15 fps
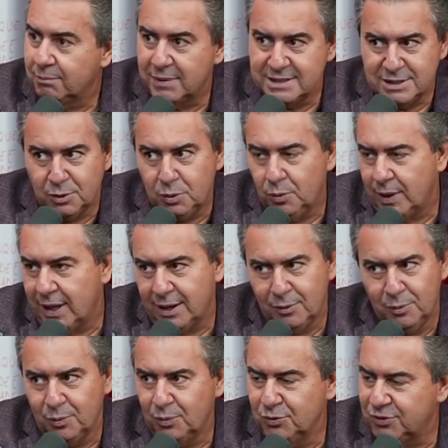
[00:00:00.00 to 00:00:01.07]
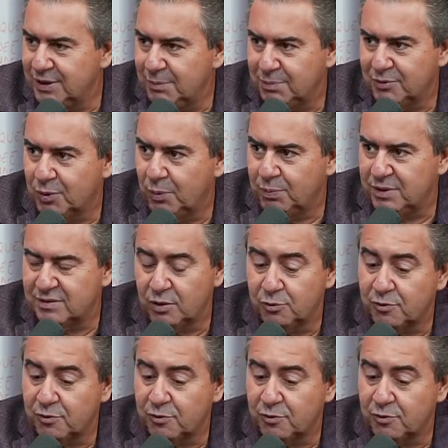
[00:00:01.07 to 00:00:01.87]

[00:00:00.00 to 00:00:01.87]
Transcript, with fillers: Mas eu não era um simples copista.